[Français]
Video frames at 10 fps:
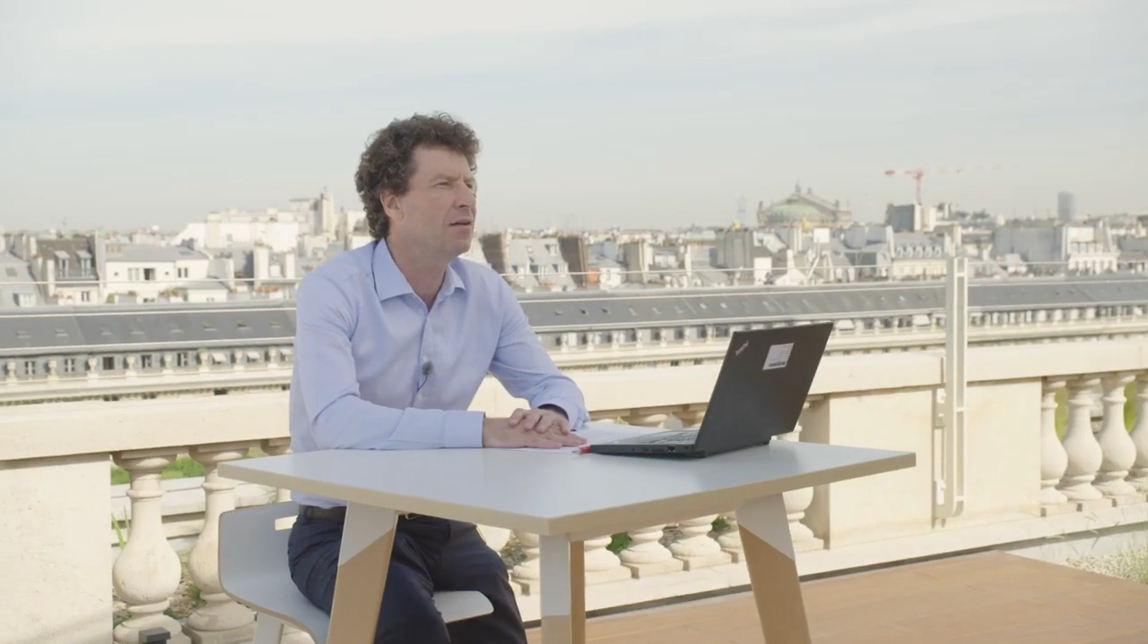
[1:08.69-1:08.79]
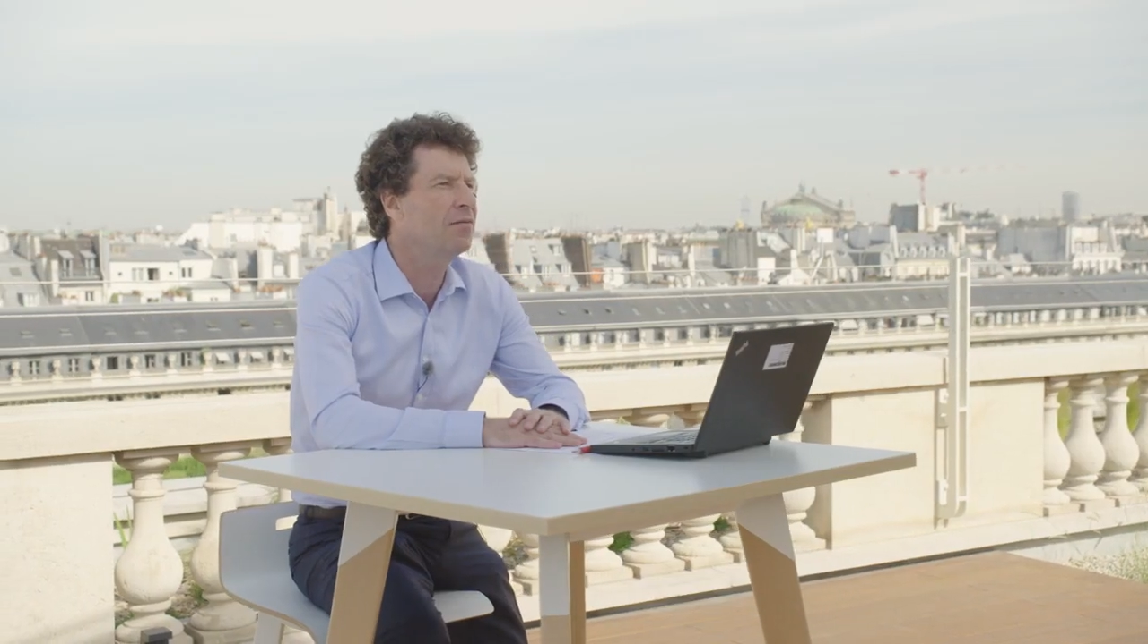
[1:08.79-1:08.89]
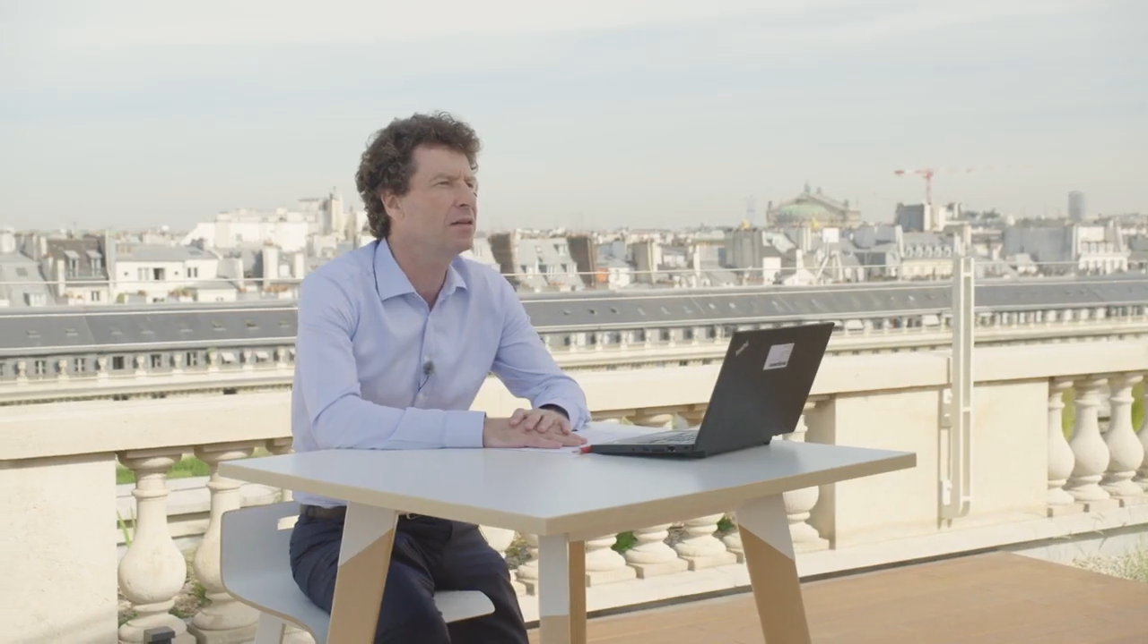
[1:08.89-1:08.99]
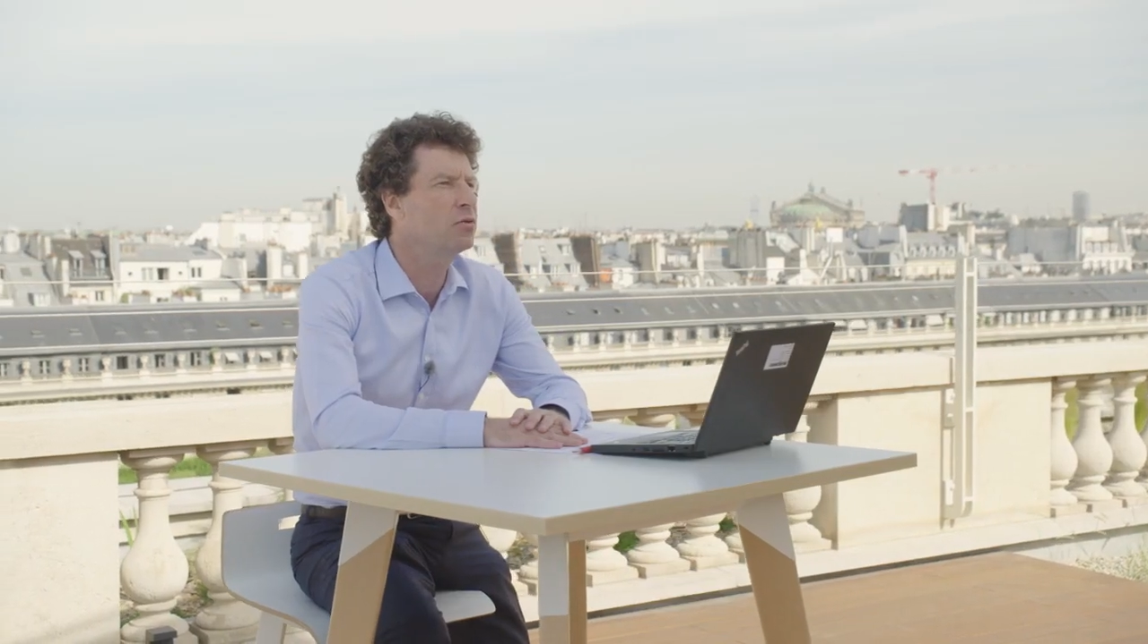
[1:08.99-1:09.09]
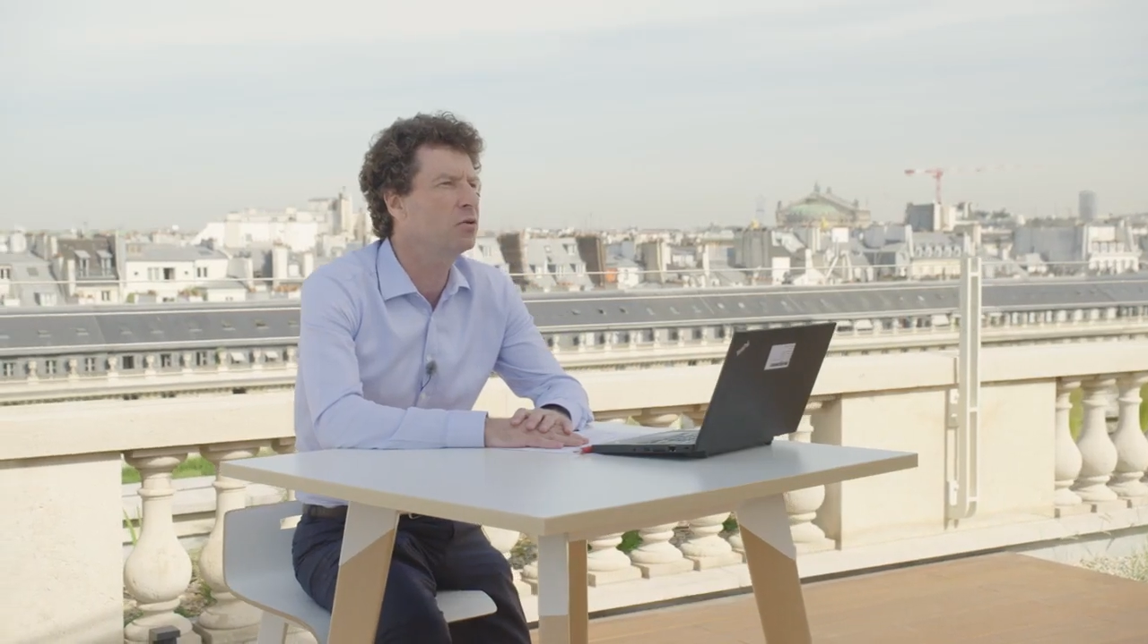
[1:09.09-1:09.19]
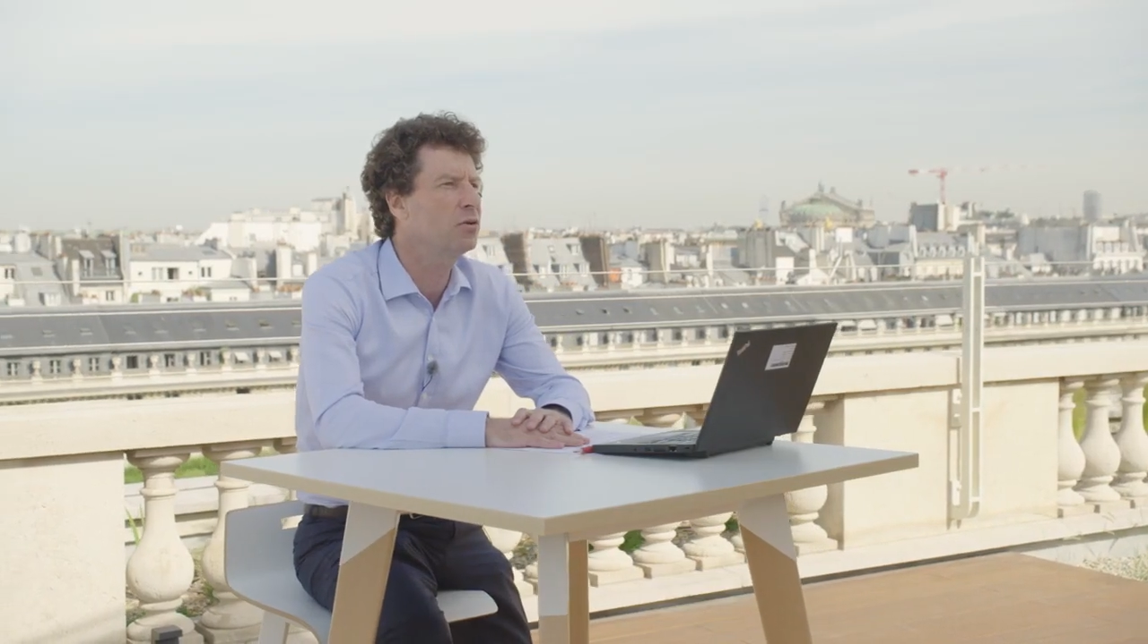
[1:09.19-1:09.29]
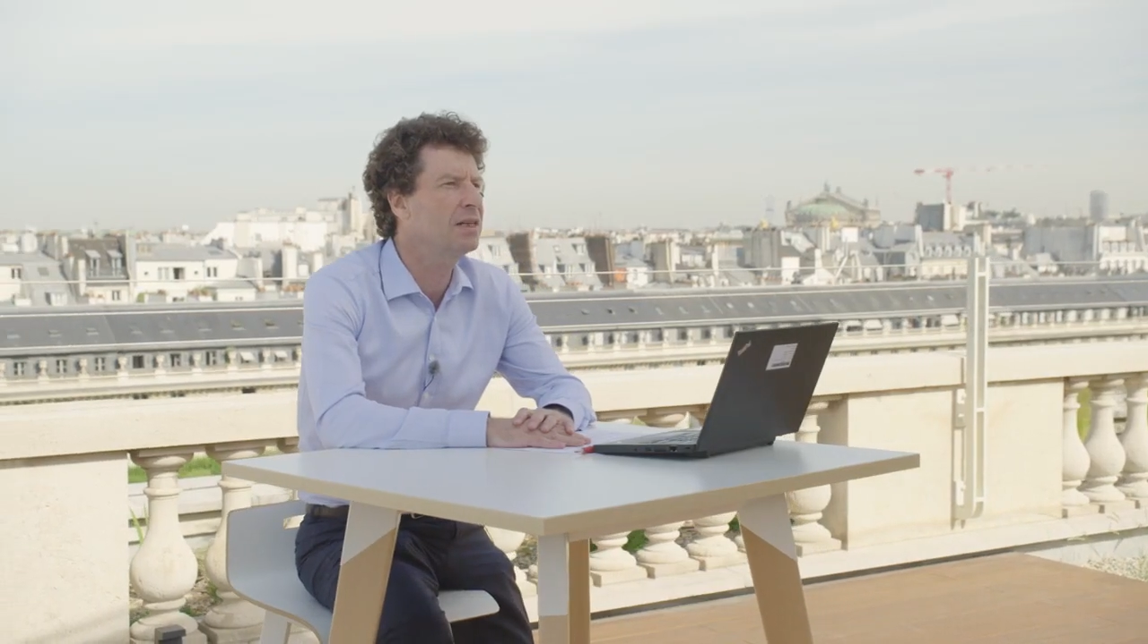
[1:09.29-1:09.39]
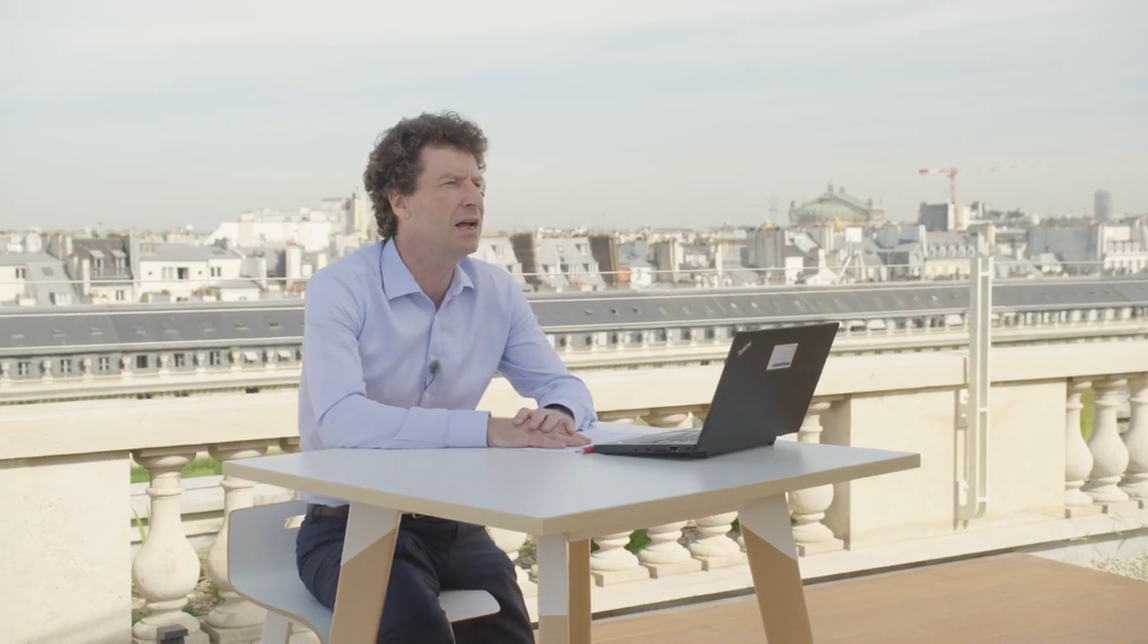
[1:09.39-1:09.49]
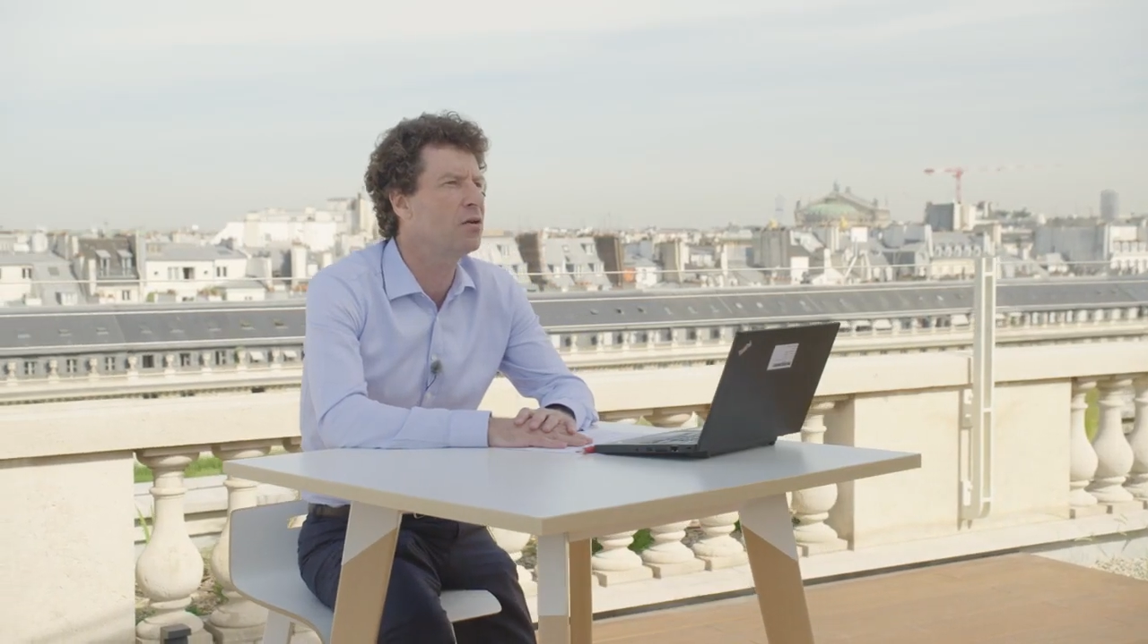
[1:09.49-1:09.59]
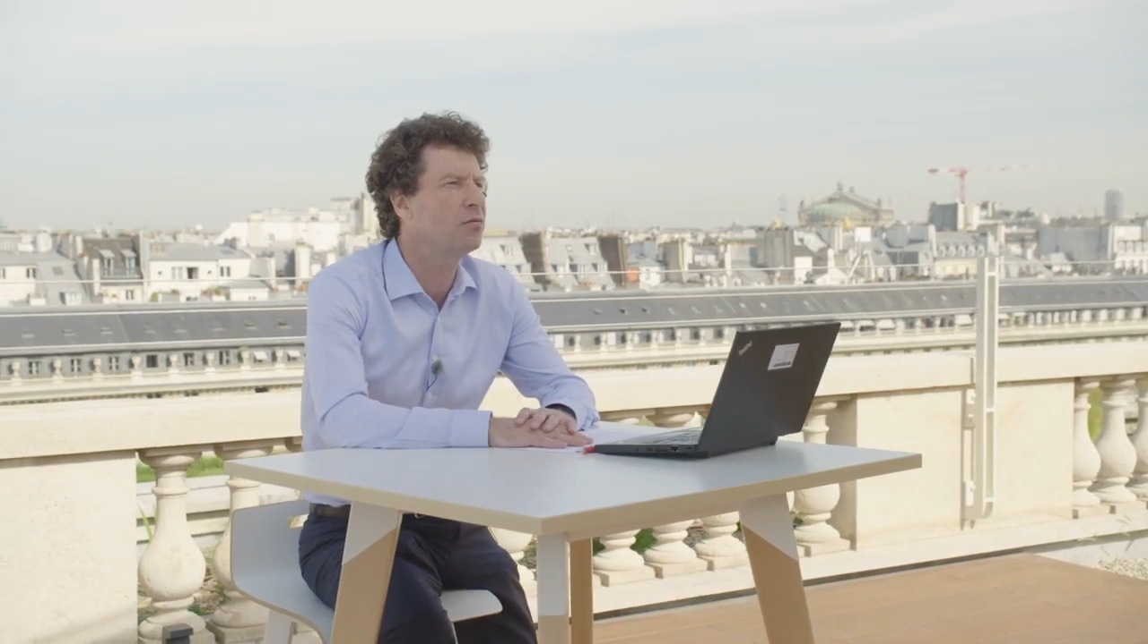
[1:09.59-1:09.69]
l'inflation
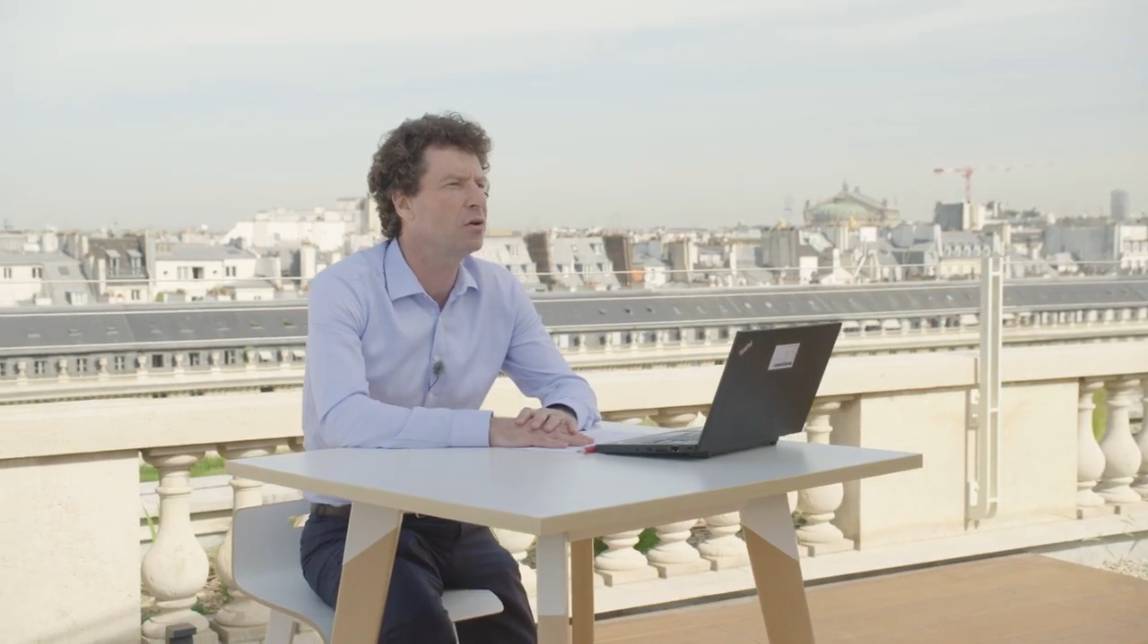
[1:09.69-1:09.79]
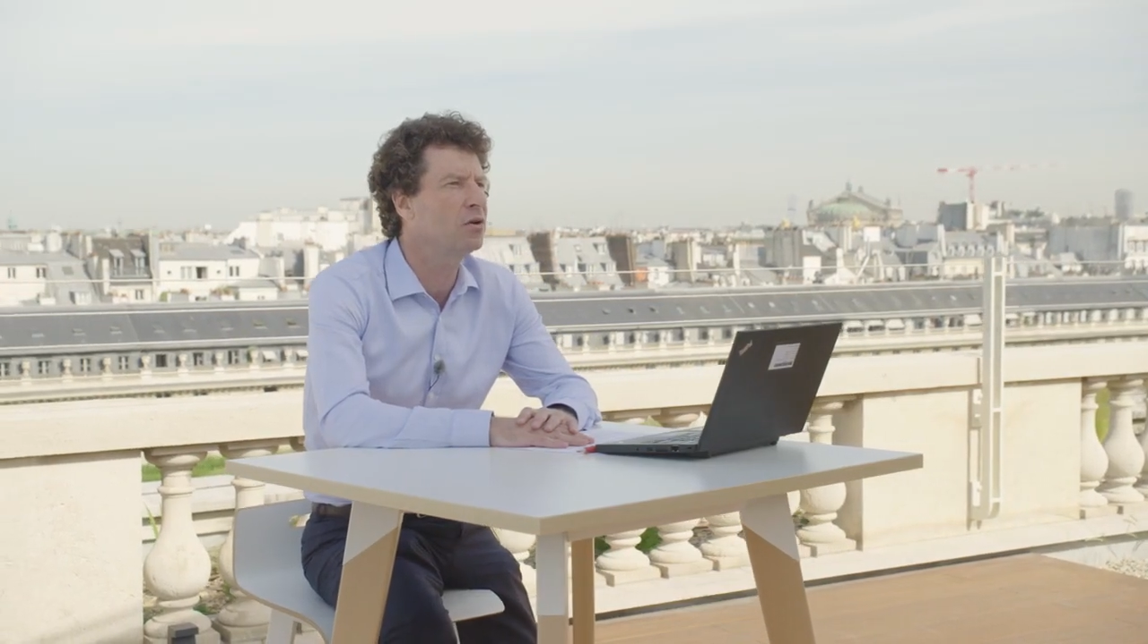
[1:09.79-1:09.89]
totale en